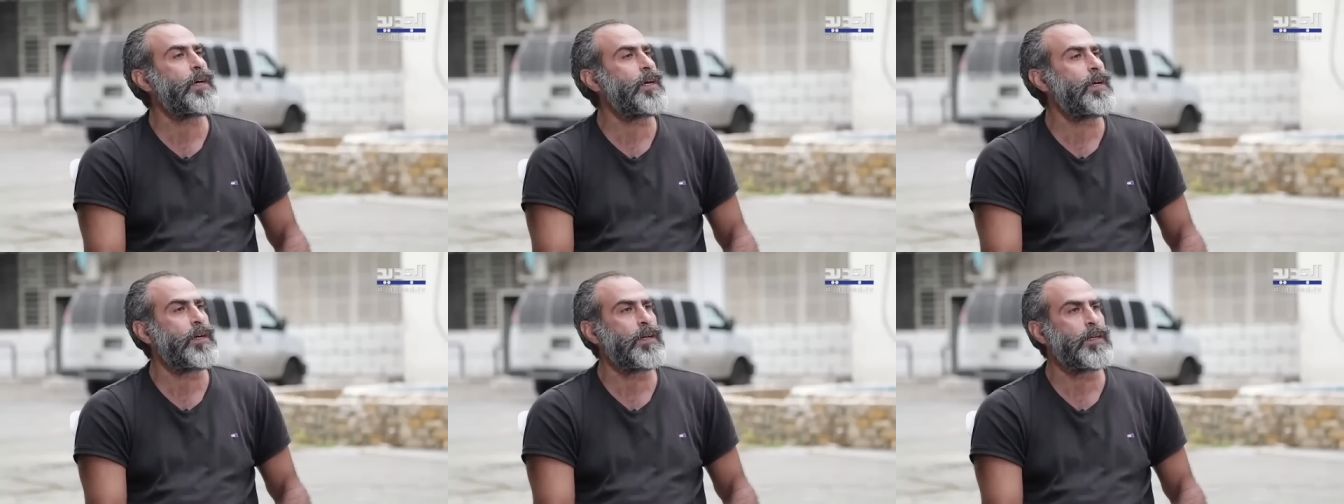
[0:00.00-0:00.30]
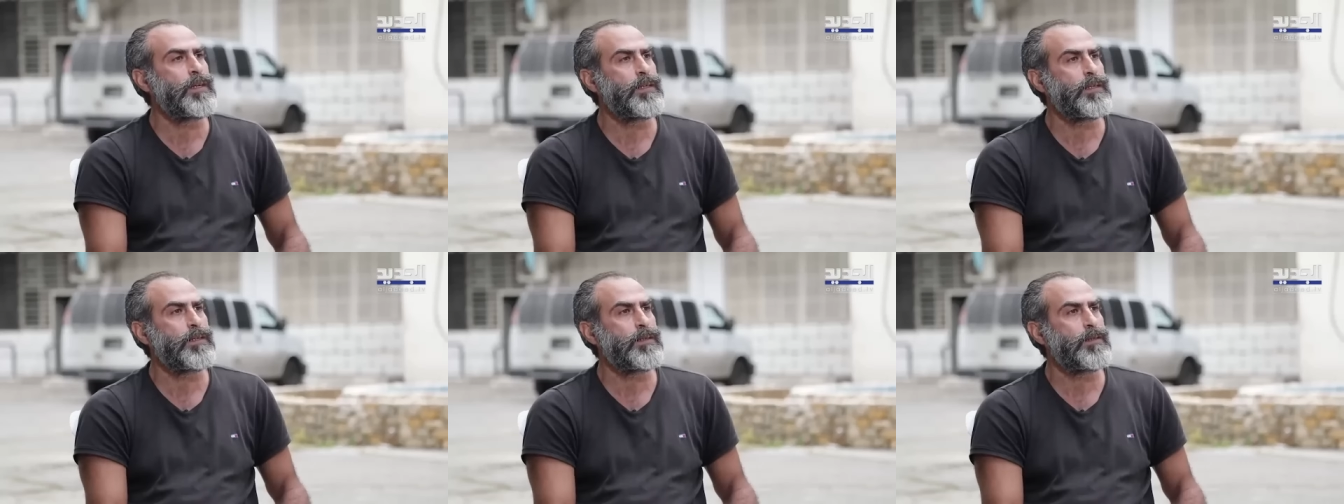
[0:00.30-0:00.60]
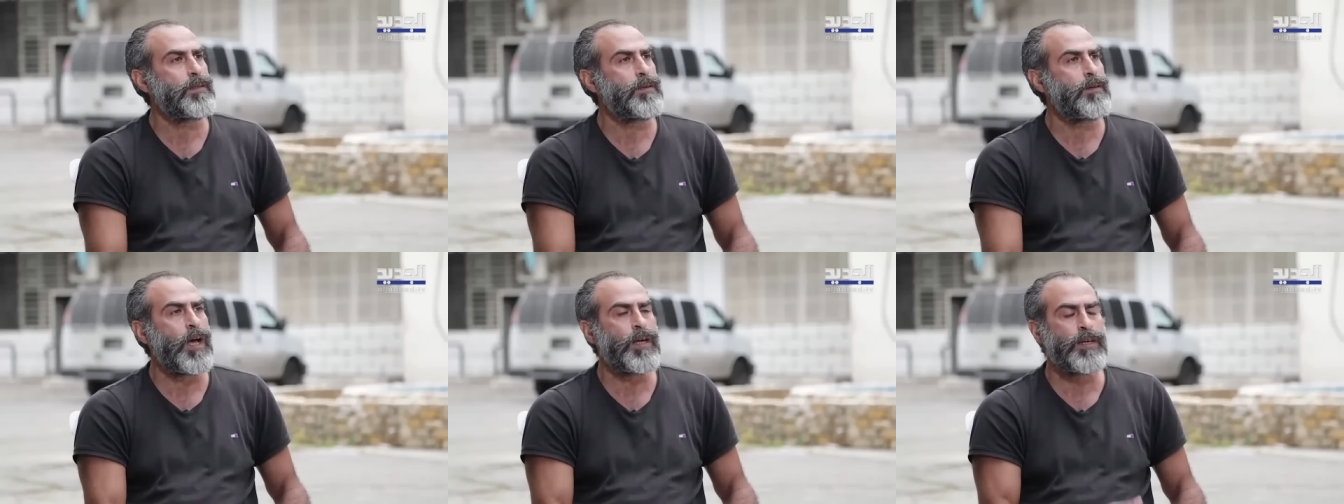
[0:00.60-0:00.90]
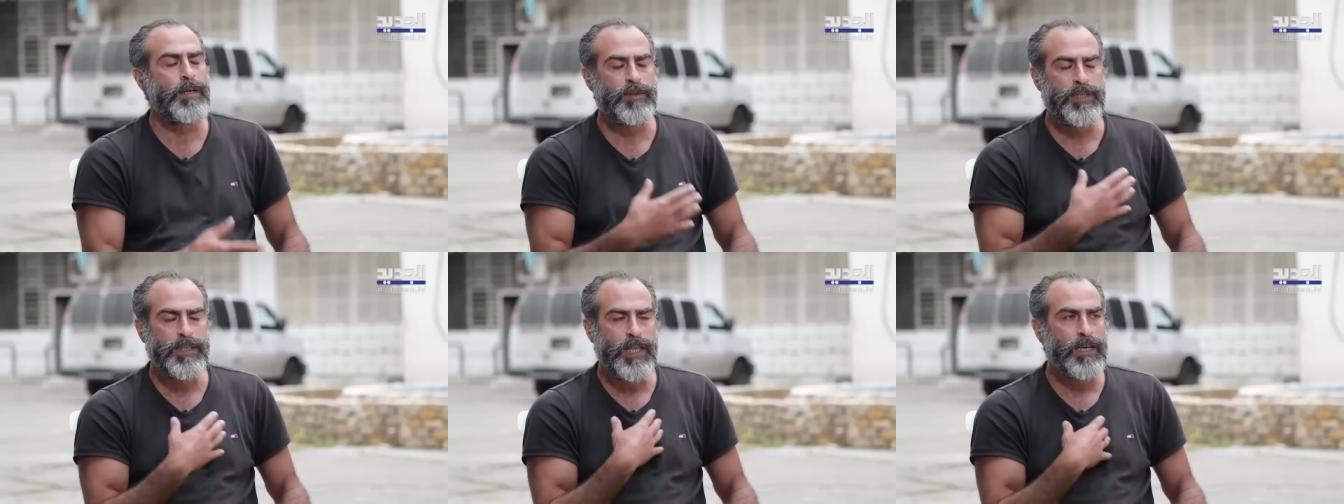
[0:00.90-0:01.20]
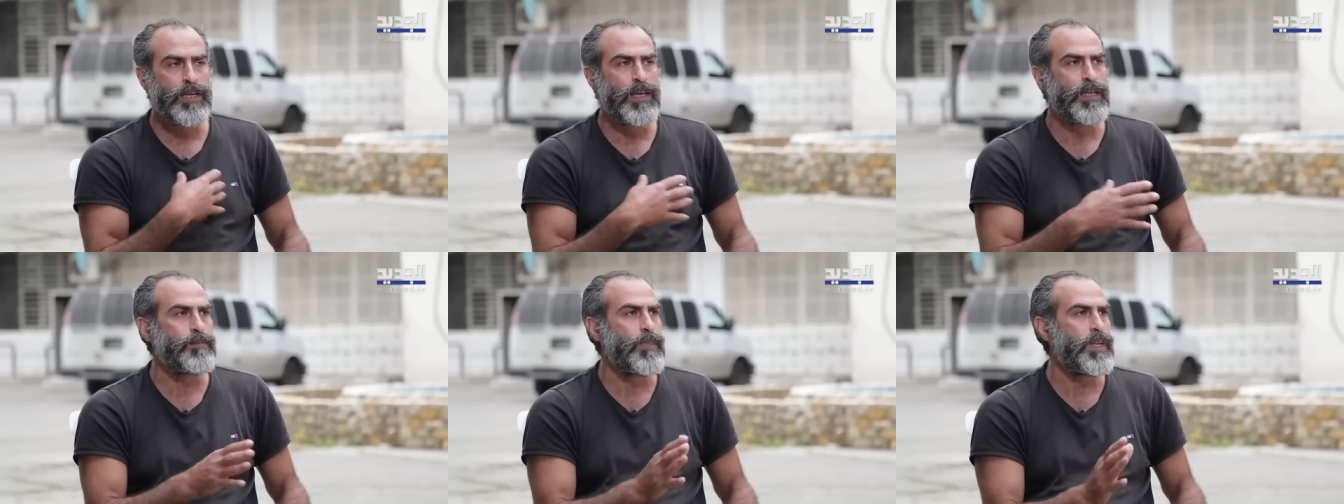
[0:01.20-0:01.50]
بقنع حالي ولا انا
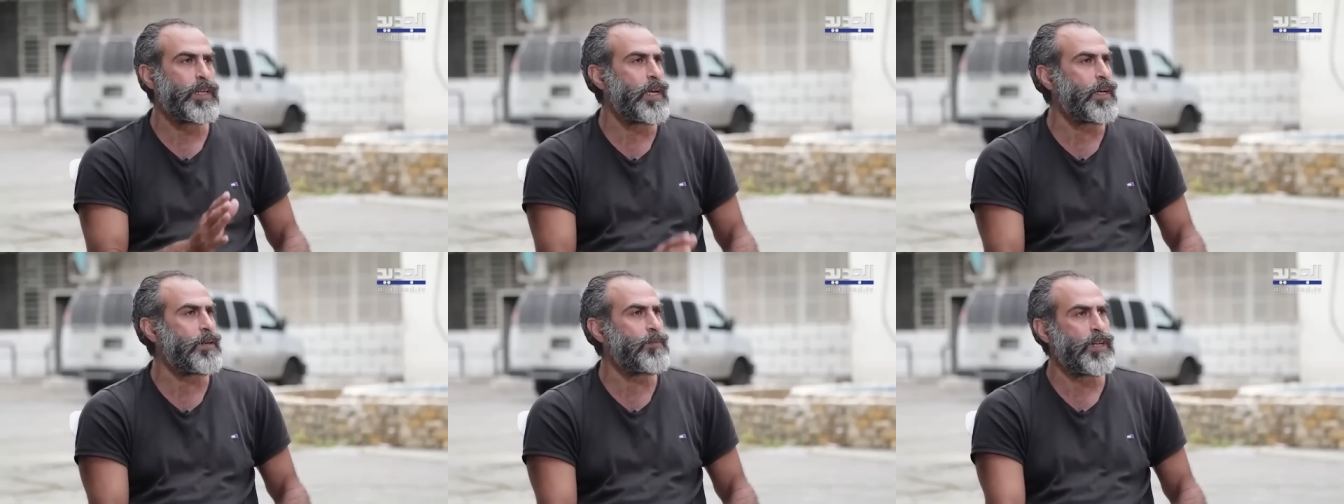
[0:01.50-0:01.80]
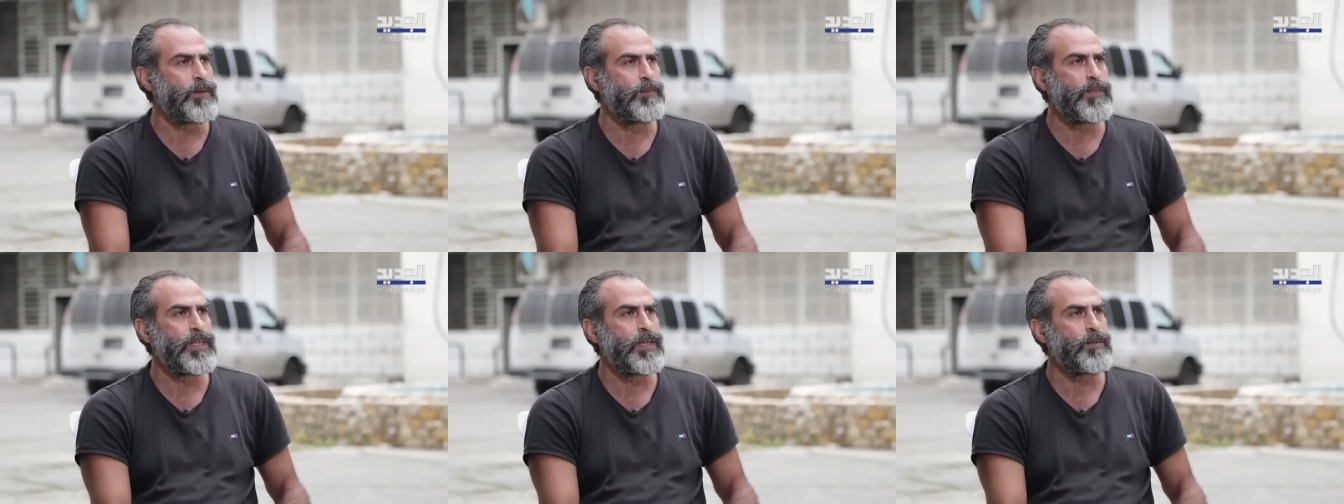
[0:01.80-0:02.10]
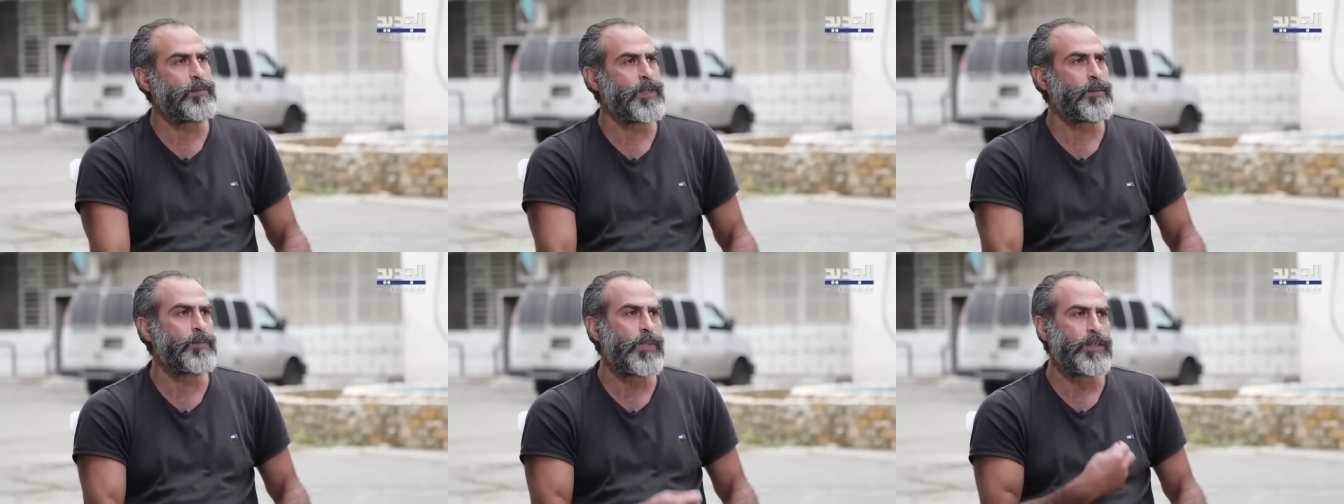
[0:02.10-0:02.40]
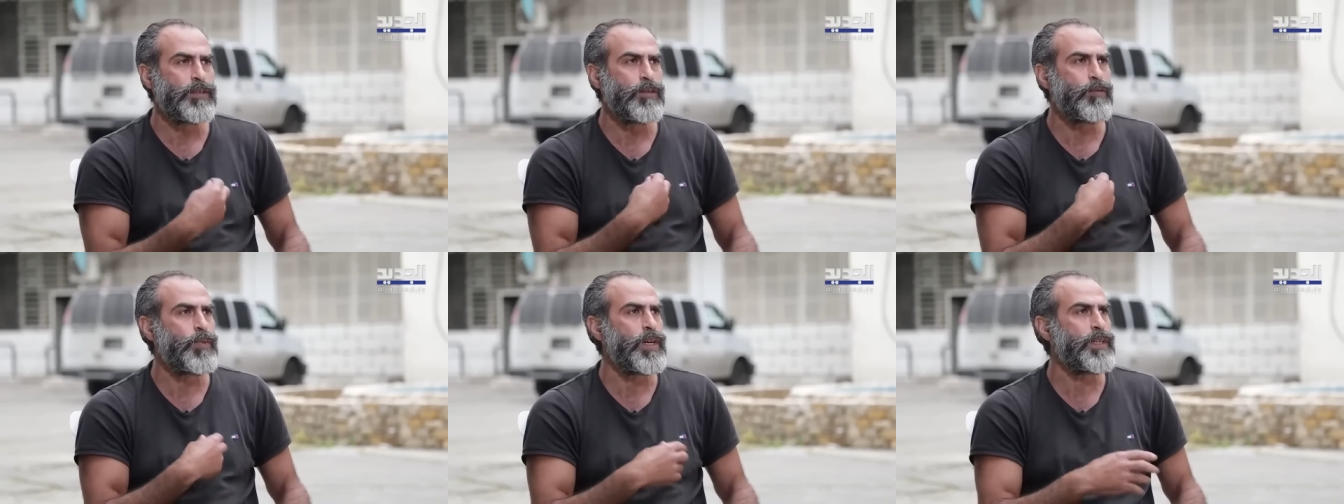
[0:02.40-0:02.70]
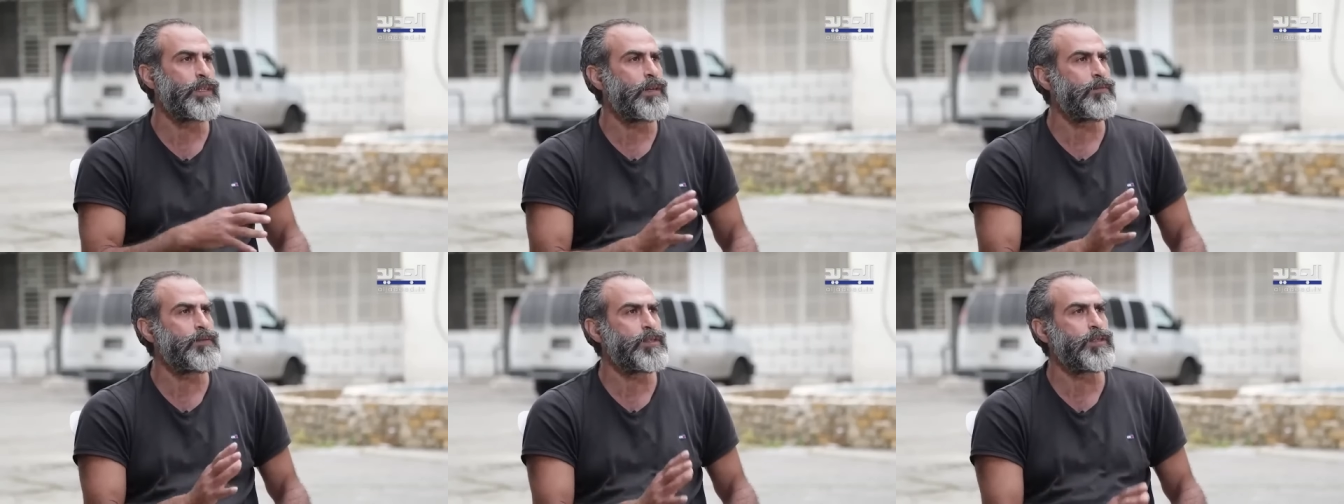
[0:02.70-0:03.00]
متاكد مليار بالميه بيني
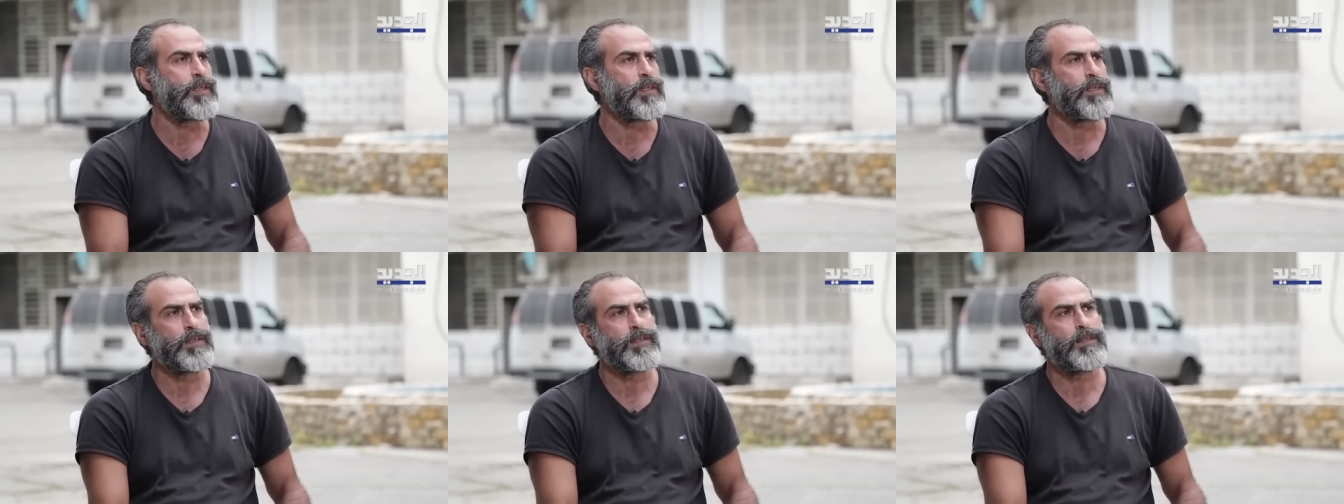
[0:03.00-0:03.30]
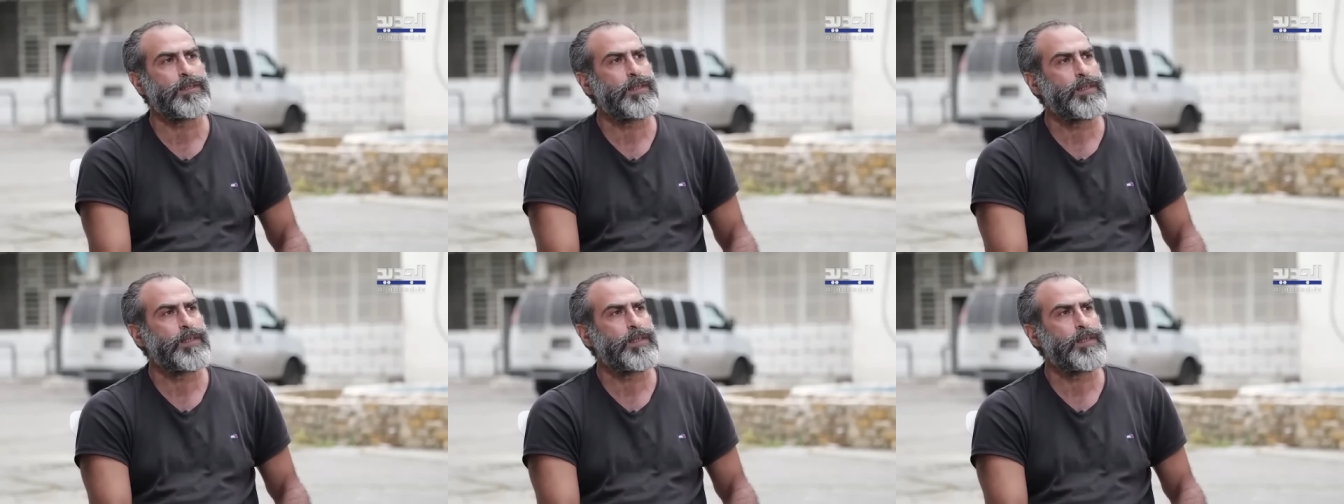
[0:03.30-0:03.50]
وبين نفسي